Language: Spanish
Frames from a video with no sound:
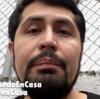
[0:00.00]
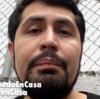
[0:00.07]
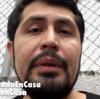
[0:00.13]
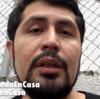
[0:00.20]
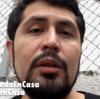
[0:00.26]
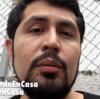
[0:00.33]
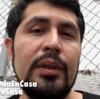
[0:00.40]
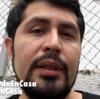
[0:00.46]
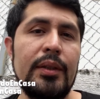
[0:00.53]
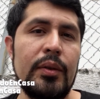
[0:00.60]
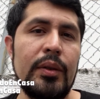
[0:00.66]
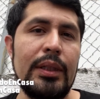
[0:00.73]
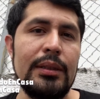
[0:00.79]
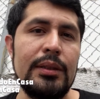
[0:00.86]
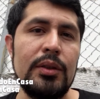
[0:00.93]
Pero
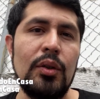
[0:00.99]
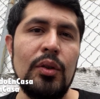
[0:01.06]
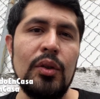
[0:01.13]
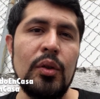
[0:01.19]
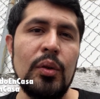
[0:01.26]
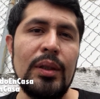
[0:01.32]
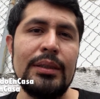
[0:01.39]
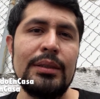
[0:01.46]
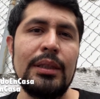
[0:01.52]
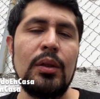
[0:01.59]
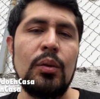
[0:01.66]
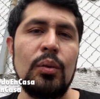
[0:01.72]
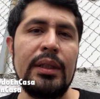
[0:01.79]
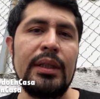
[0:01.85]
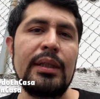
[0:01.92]
bueno, el sol no es la
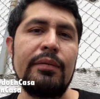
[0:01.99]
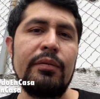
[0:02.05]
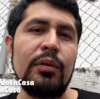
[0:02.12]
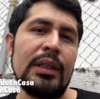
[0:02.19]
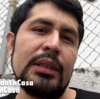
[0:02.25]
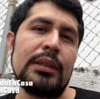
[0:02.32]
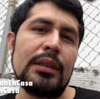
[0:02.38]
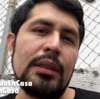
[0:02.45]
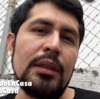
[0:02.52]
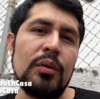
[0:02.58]
única fuente de